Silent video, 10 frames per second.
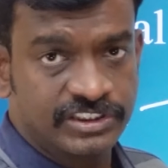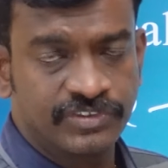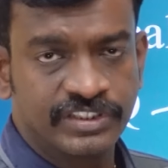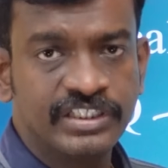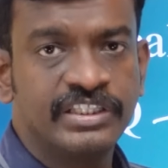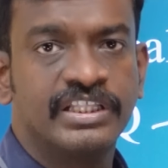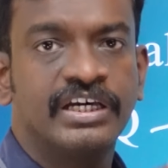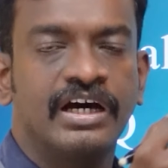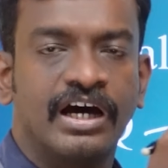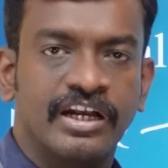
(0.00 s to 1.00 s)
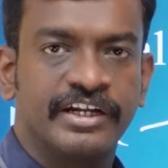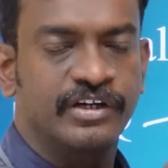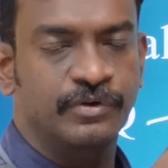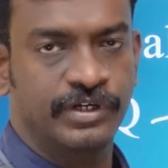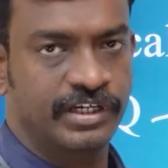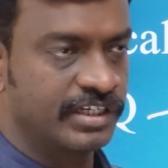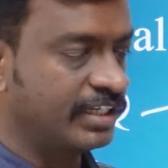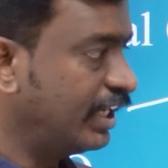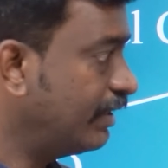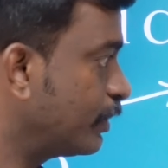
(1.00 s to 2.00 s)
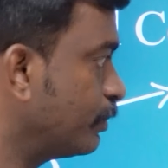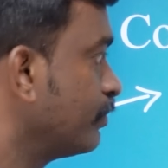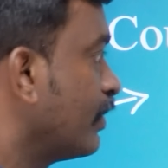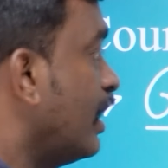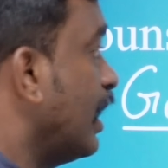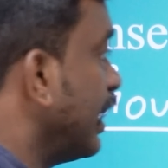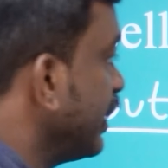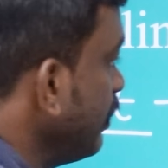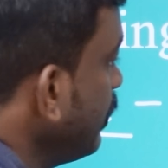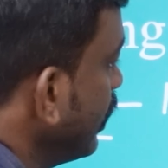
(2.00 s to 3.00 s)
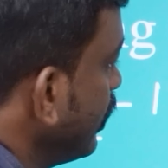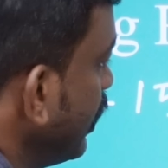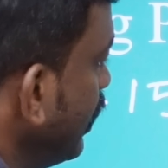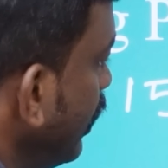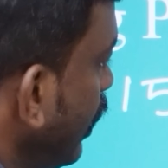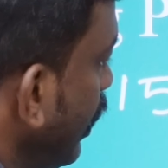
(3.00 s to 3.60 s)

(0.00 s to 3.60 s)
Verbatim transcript: சீட்ஸ் வந்து இந்த ஆல் இண்டியா கோட்டாக்கு கீழே வரும் அதே மாதிரி